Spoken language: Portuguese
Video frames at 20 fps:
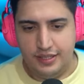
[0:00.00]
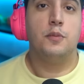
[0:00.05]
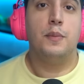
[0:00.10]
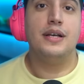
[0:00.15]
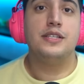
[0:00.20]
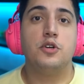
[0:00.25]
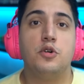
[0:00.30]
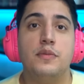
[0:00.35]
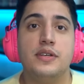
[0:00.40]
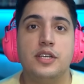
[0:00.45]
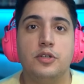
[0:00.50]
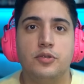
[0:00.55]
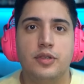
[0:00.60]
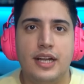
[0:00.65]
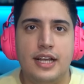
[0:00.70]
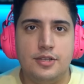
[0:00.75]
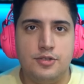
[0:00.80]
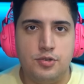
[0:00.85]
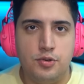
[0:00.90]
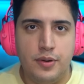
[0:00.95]
São mais algumas
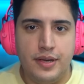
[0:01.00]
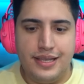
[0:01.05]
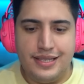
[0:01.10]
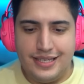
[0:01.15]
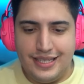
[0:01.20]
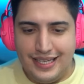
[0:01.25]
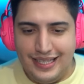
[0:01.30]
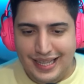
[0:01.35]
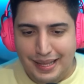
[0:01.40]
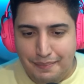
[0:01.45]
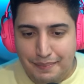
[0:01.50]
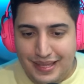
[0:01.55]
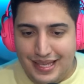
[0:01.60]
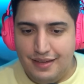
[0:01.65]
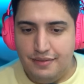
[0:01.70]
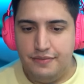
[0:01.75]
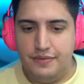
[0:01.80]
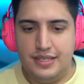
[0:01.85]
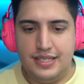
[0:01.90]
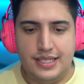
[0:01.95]
alterações que, na
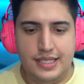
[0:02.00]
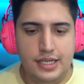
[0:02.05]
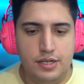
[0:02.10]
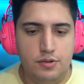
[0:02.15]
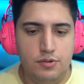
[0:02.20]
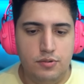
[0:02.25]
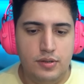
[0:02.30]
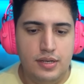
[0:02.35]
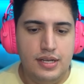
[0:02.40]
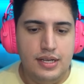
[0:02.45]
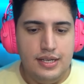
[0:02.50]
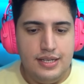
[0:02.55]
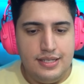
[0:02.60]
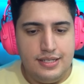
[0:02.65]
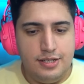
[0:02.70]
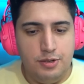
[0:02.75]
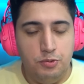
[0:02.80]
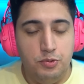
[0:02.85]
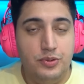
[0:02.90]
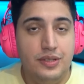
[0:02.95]
minha visão,
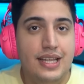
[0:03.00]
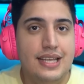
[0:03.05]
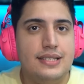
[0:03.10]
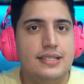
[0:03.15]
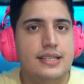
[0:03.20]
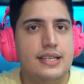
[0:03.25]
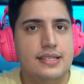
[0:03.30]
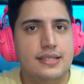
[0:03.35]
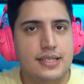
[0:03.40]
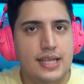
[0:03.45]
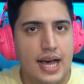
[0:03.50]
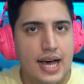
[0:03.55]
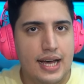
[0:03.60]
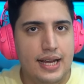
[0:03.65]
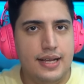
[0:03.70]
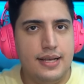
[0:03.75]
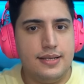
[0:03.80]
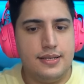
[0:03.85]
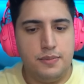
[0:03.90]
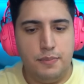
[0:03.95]
são
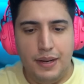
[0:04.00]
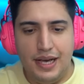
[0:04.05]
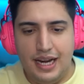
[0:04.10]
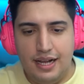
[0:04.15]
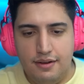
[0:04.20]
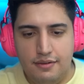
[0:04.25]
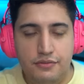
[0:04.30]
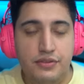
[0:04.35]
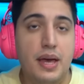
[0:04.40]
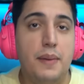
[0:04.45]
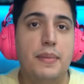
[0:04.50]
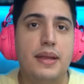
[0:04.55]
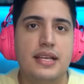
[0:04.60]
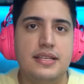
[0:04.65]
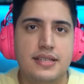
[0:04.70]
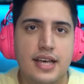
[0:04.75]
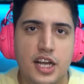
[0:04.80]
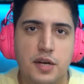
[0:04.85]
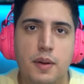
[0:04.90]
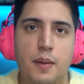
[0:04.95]
necessárias para
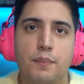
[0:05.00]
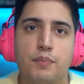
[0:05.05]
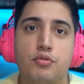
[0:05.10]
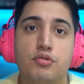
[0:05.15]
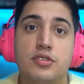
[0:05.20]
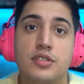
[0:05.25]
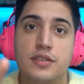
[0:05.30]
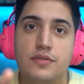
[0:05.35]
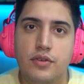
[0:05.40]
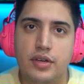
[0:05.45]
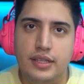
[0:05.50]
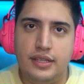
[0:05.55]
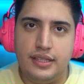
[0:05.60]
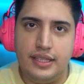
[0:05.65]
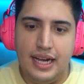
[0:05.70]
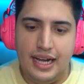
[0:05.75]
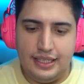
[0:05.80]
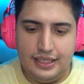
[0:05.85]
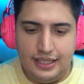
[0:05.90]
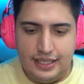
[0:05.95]
viabilizar uma possível
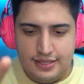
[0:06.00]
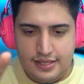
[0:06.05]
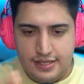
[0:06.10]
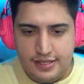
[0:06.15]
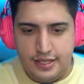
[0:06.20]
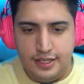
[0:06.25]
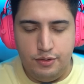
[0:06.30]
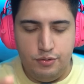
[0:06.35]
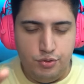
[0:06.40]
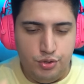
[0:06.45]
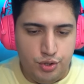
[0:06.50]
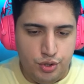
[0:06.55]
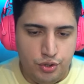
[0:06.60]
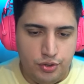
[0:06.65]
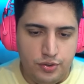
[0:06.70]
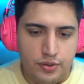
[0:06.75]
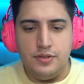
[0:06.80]
entrada dessa skin no jogo.